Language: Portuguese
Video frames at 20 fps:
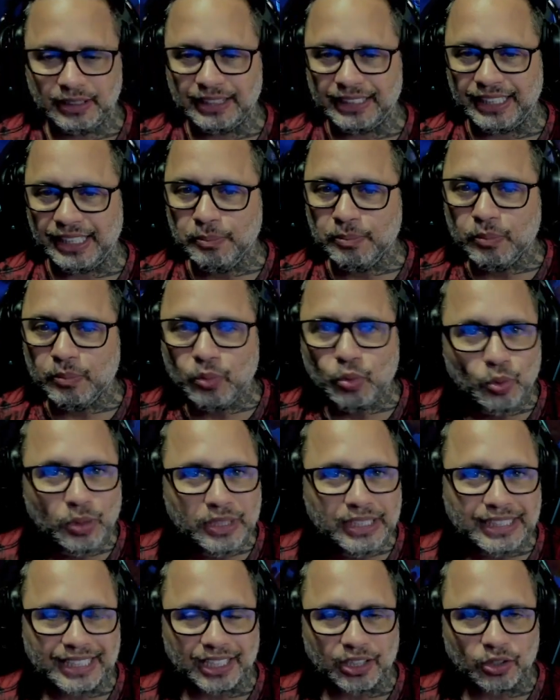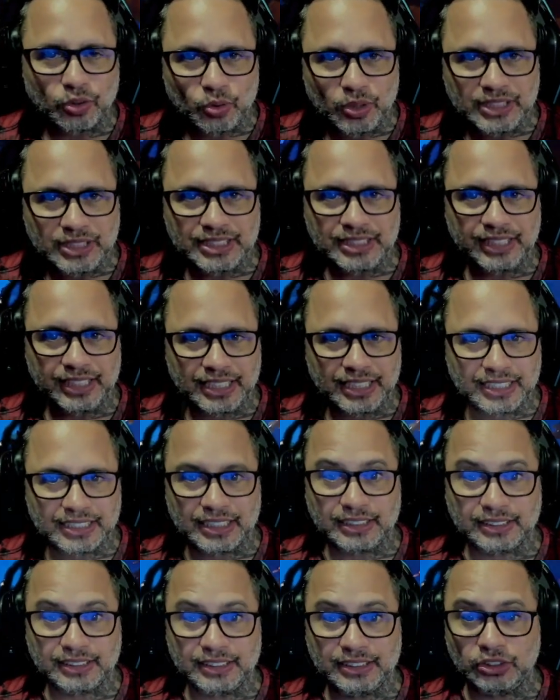tem muita coisa
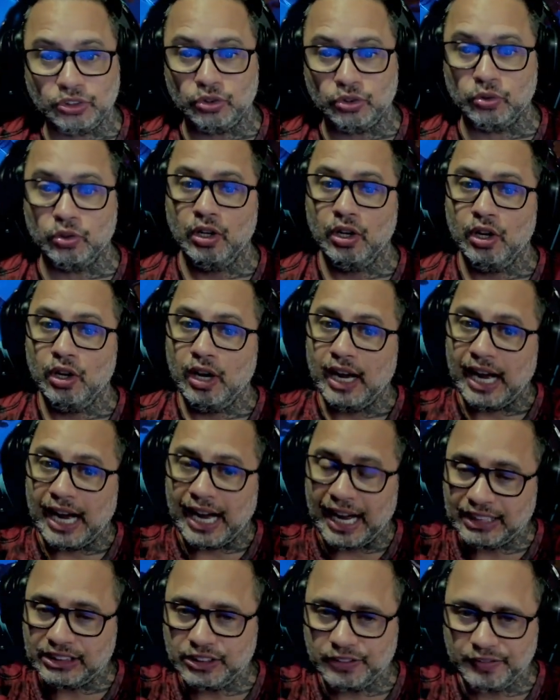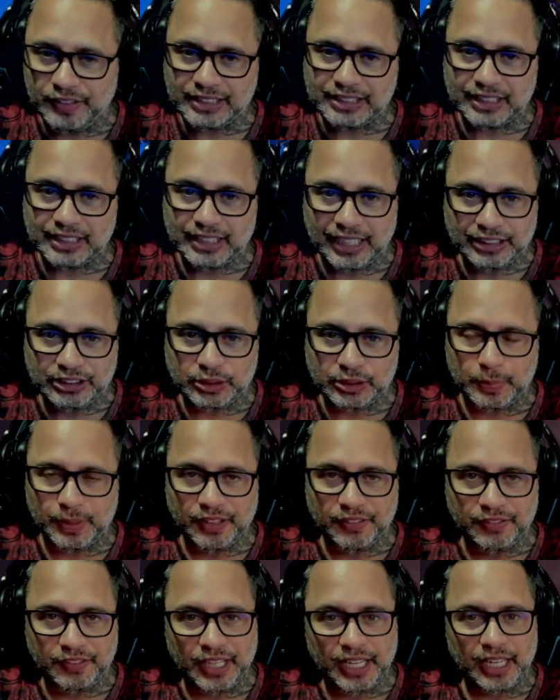interessante nesse jogo. Adversidades diversidade de
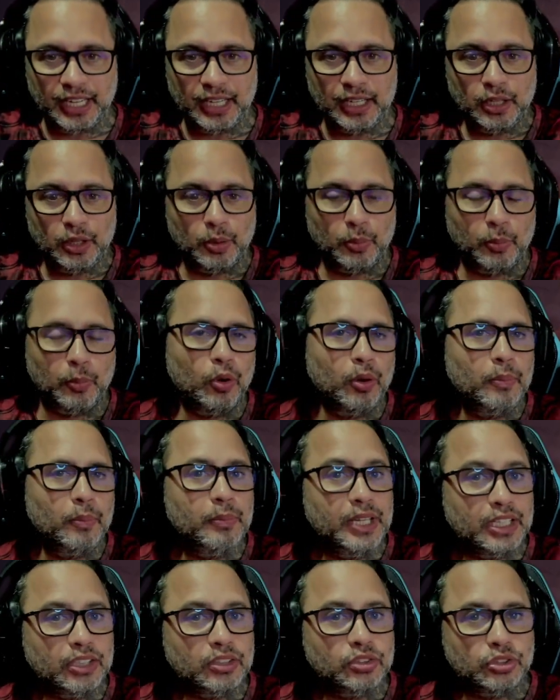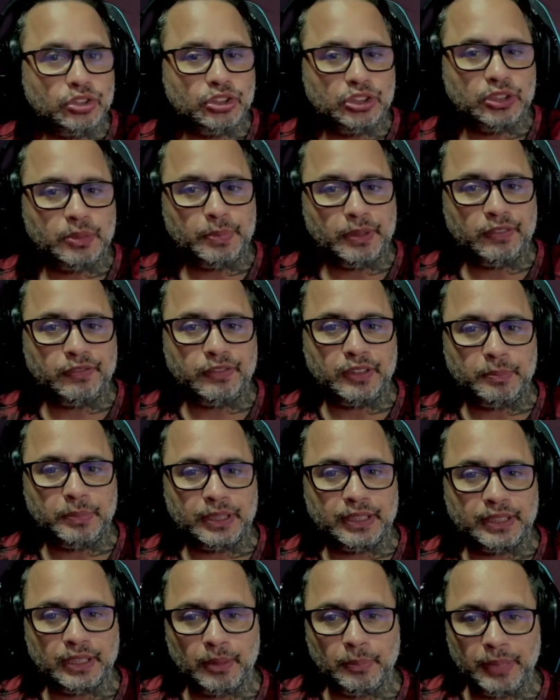PvE, momentos de
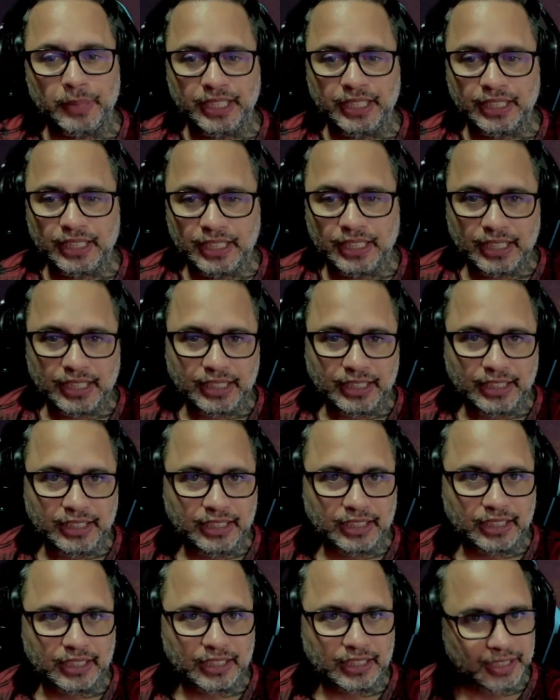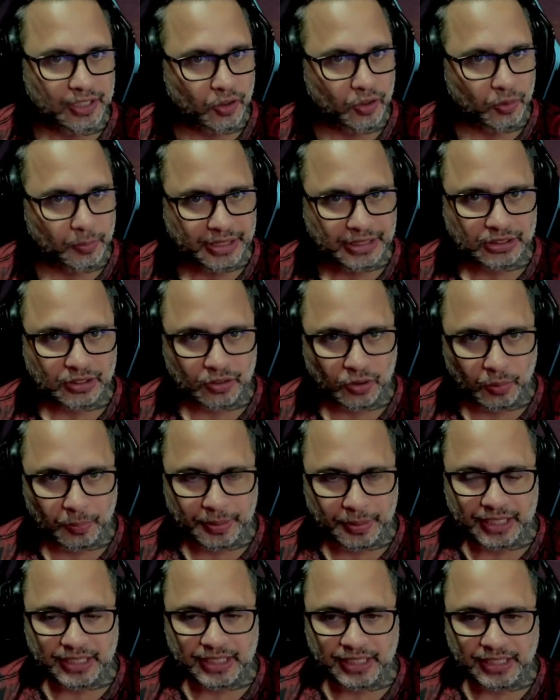PvP também e realmente eu não
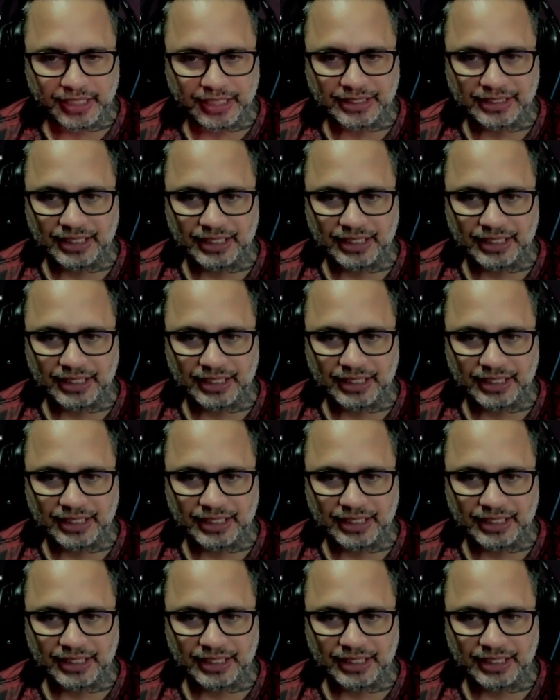perderia esse